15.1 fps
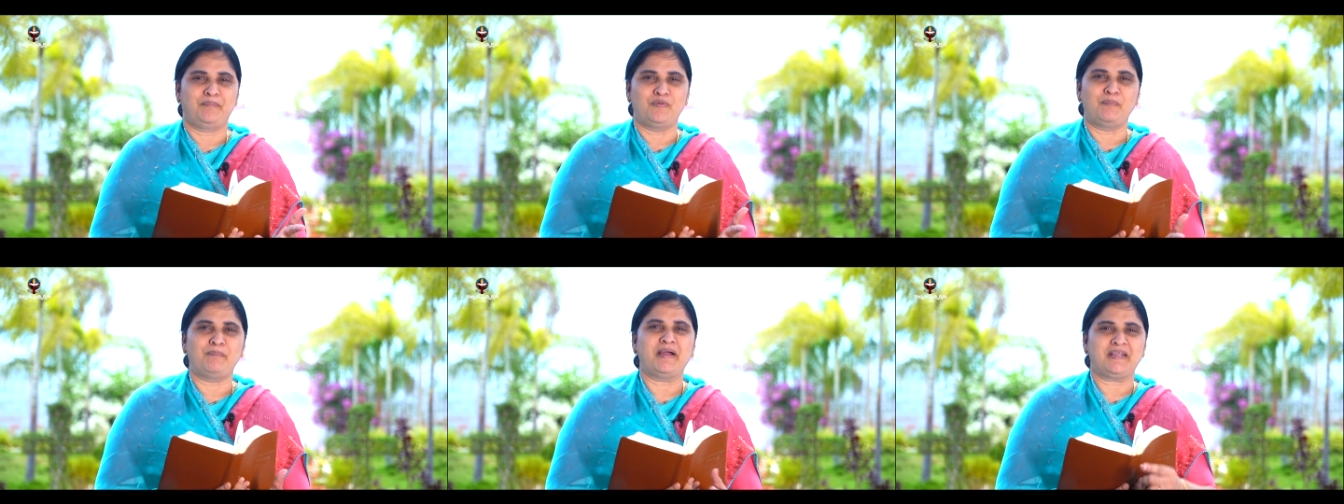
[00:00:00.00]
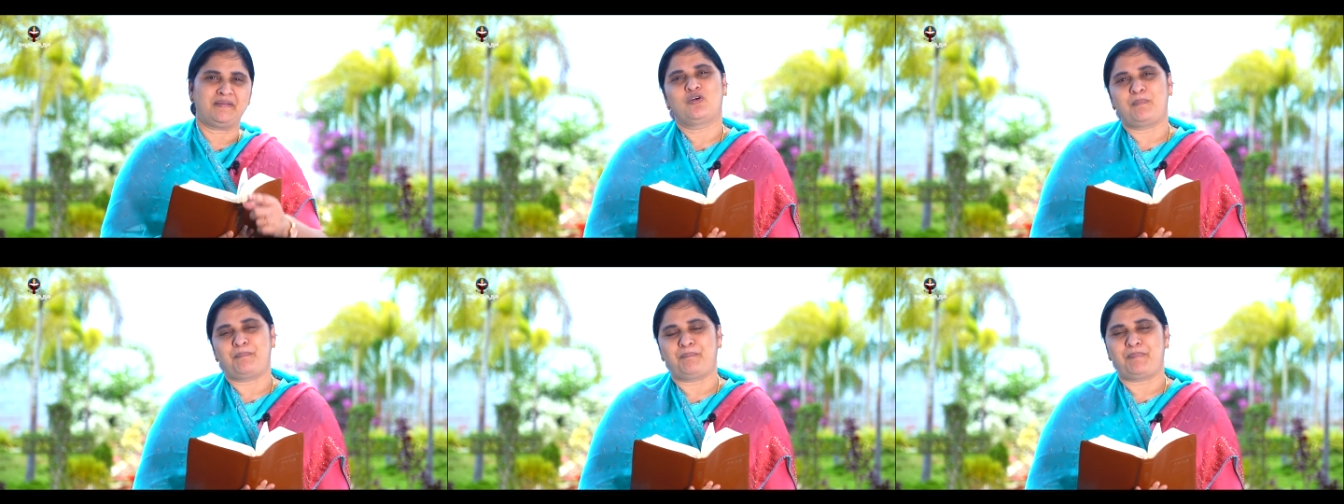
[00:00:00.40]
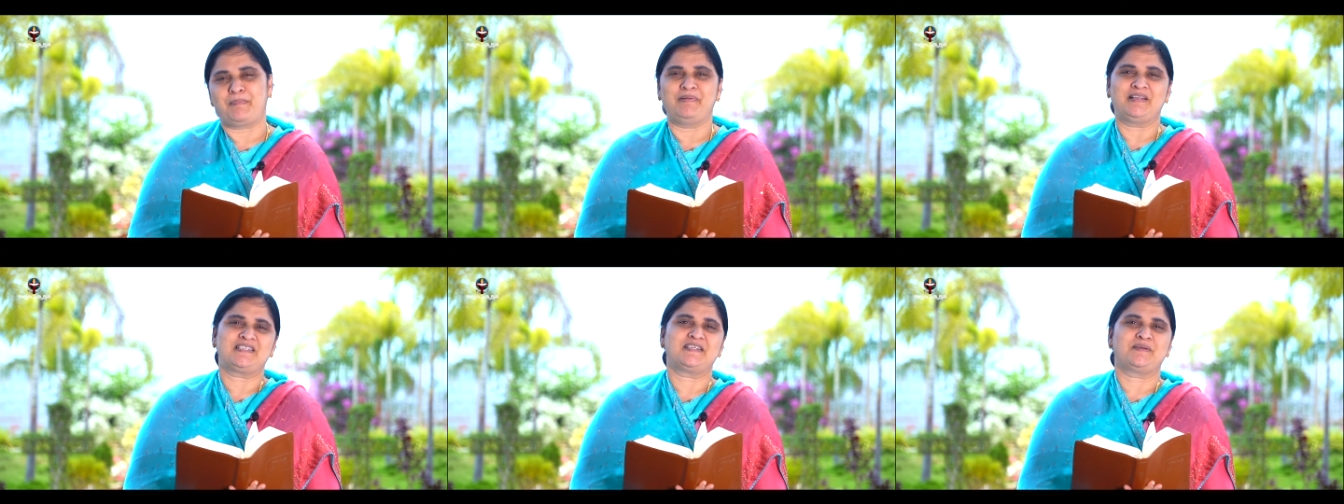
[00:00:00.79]
ముంబై గొప్ప
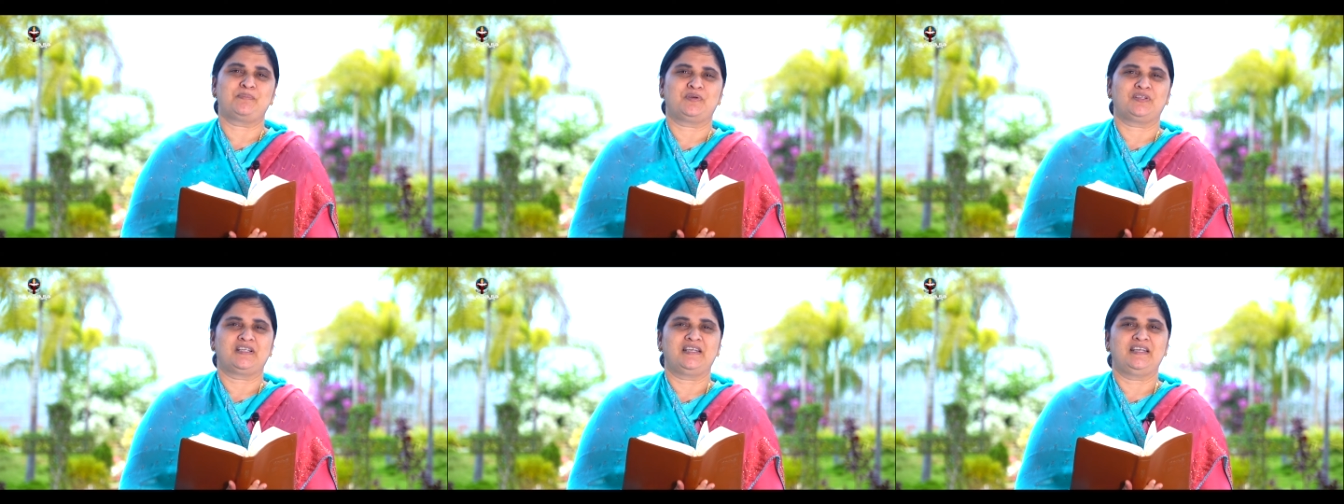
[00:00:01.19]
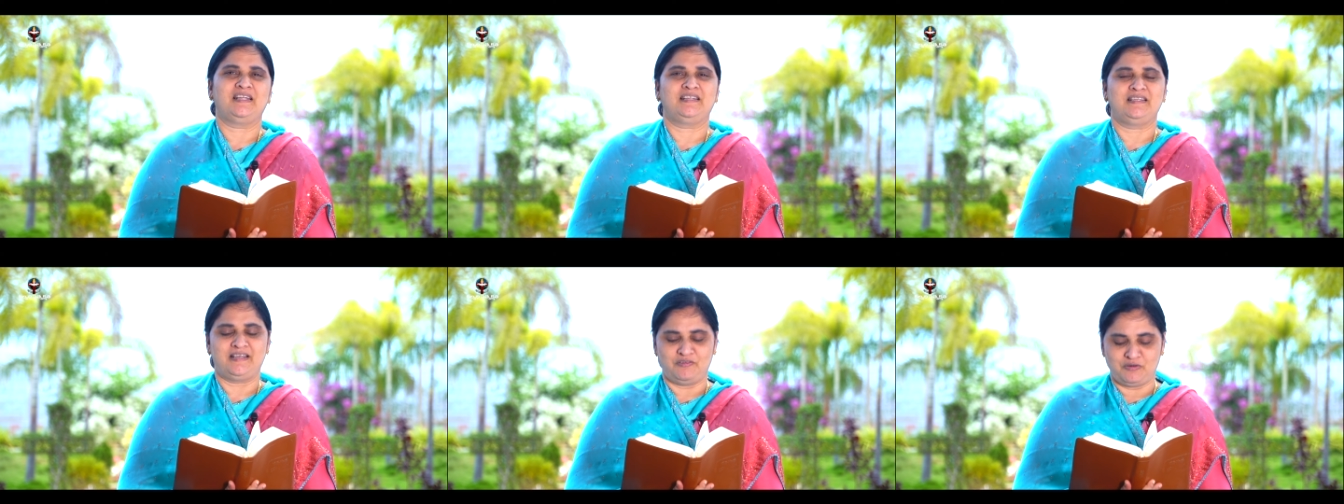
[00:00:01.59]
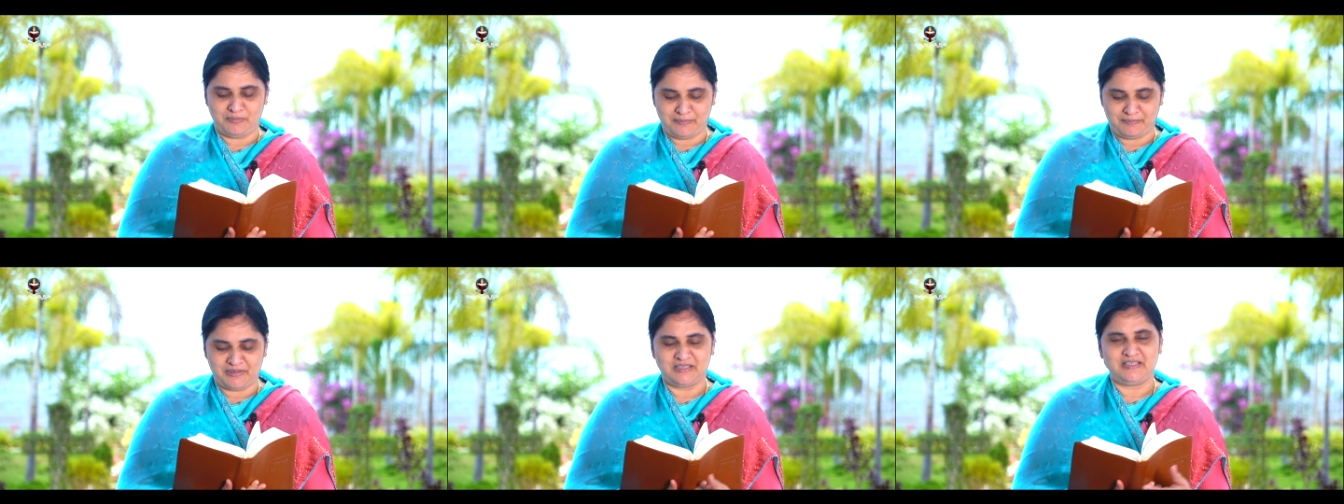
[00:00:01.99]
బ్లెస్సింగ్ పొందండి దేవుడు
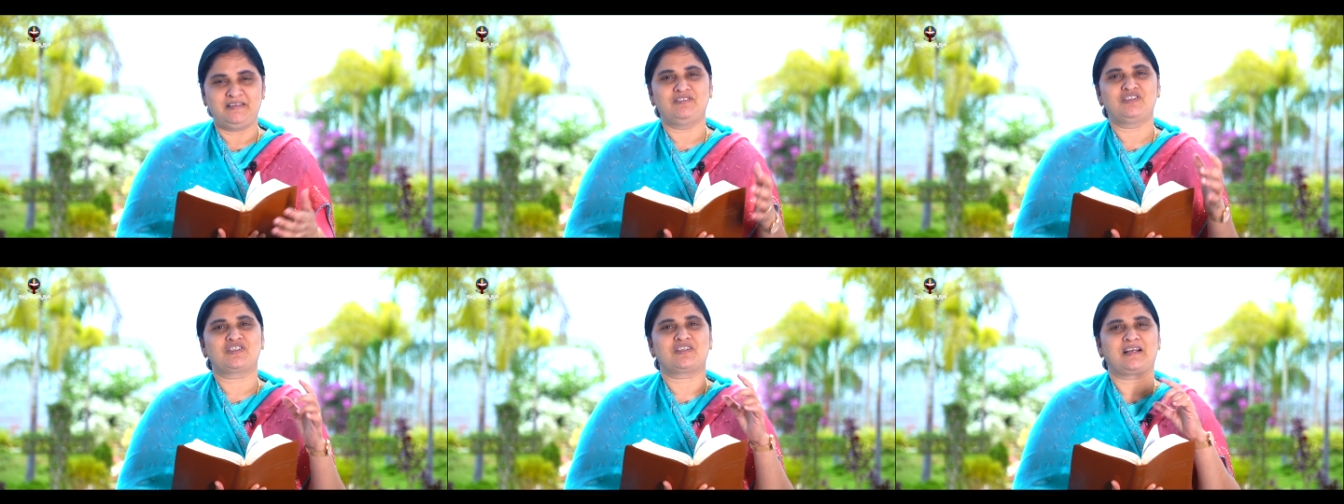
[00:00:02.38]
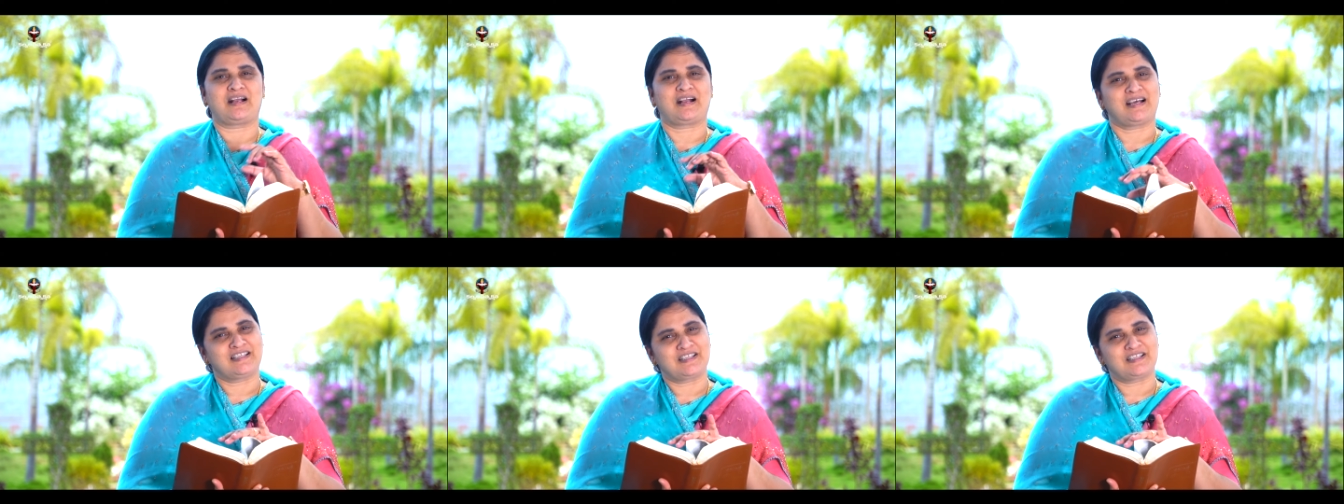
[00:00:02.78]
మిమ్మల్ని దీవించిన